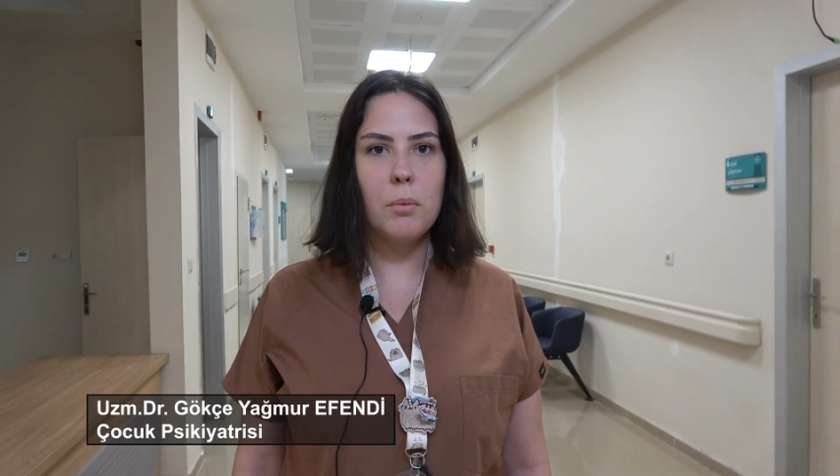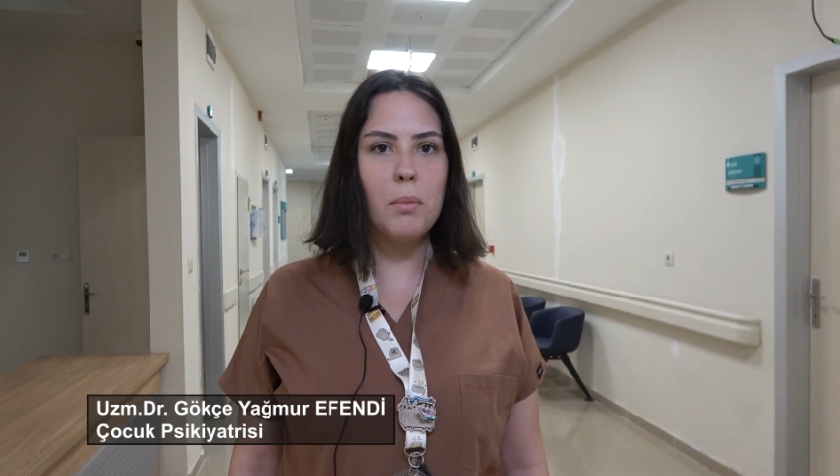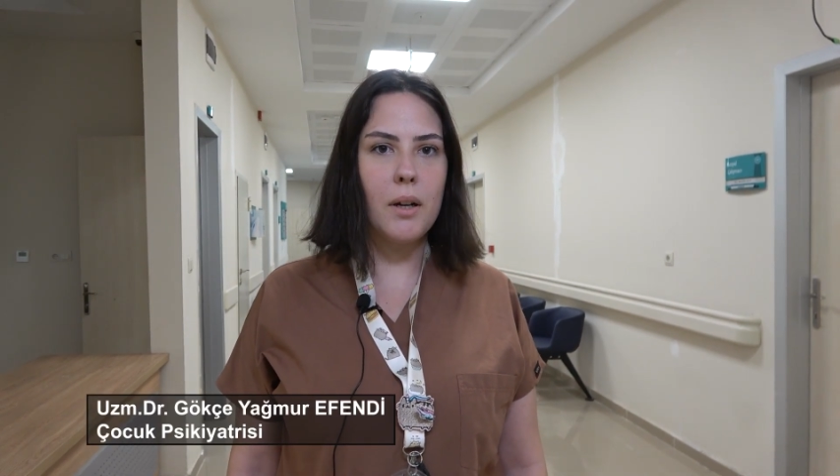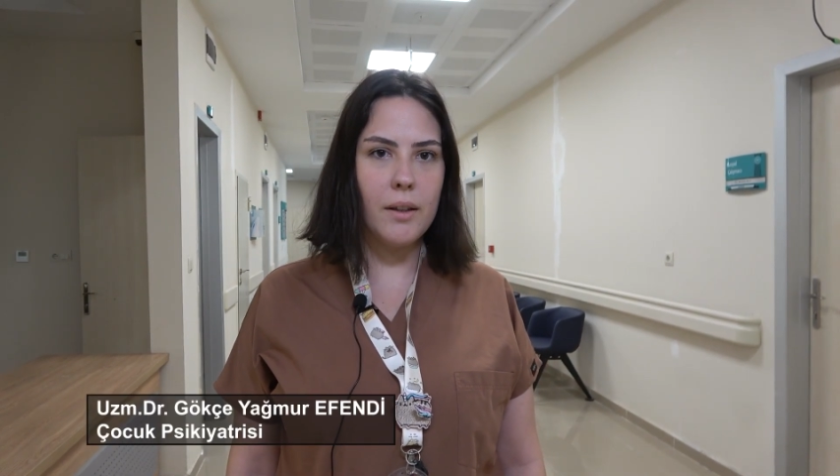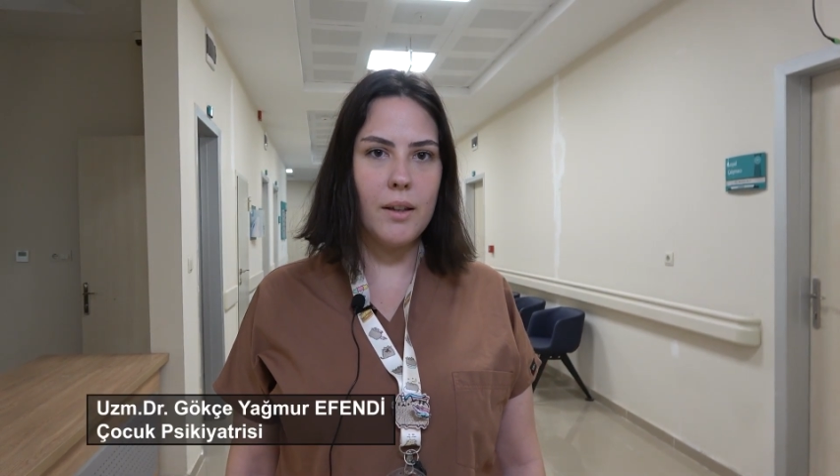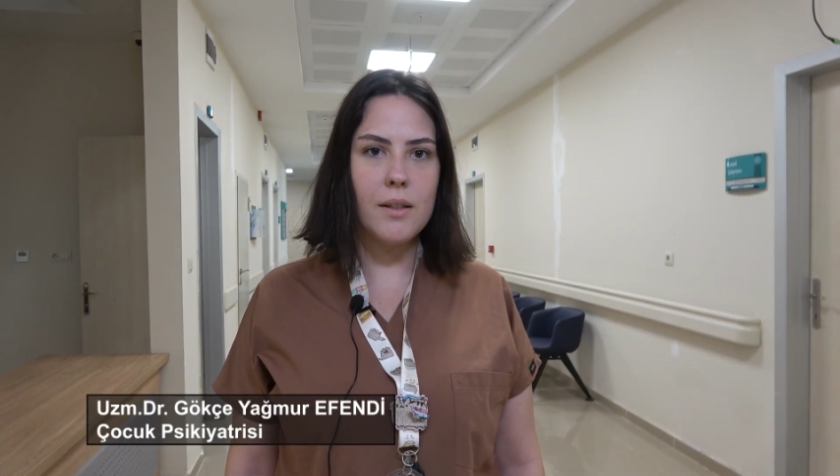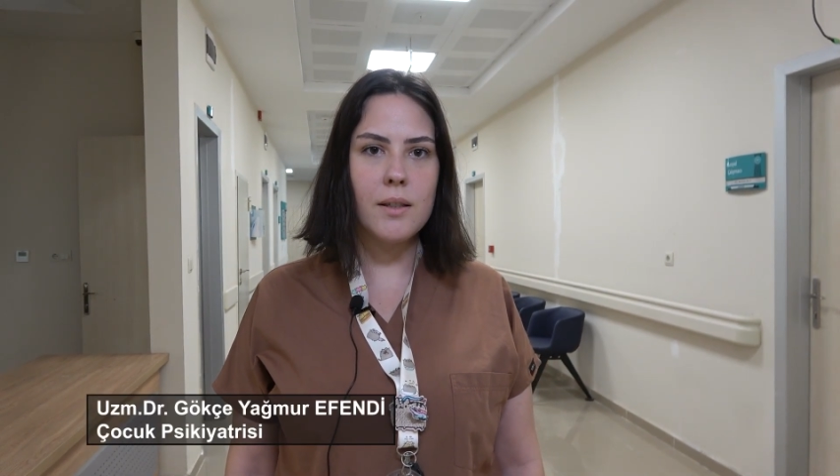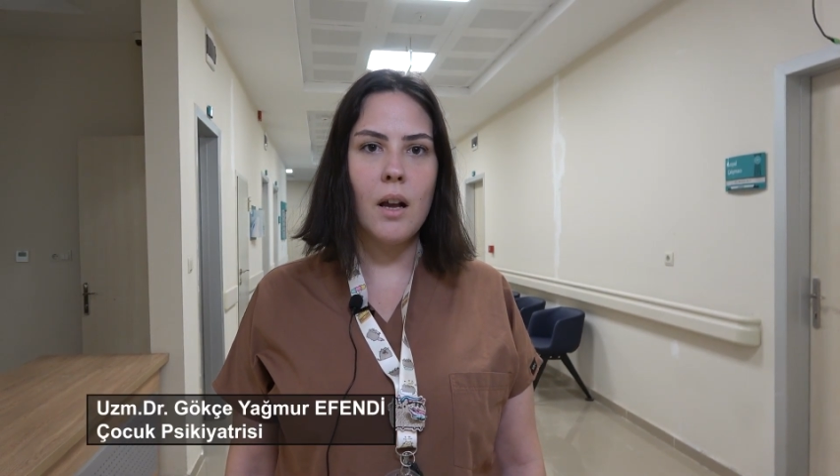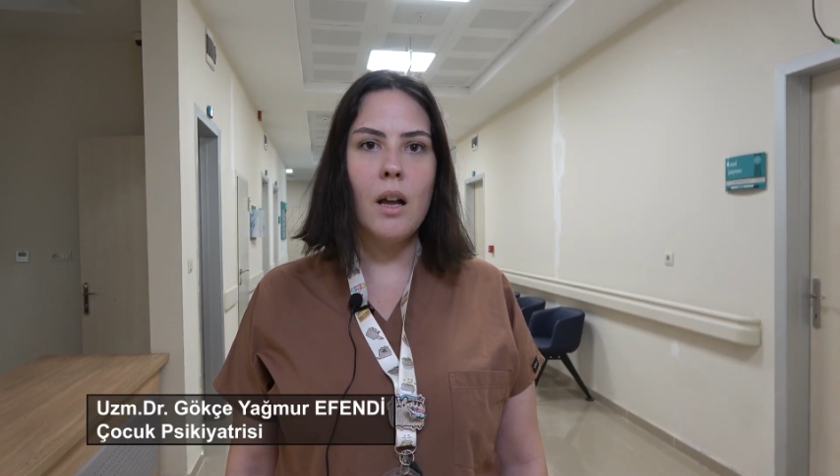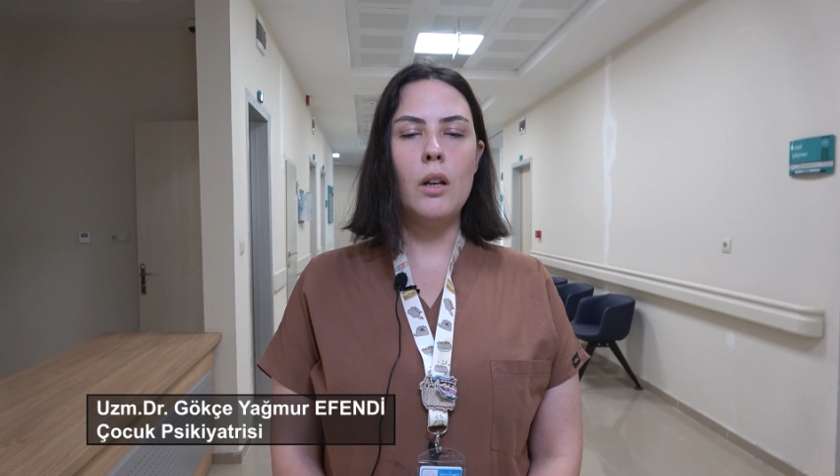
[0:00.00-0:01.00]
bir
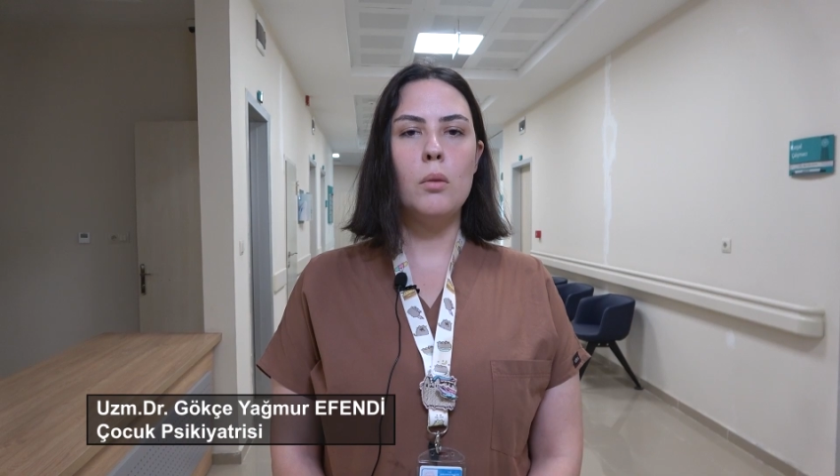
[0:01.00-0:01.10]
merkez.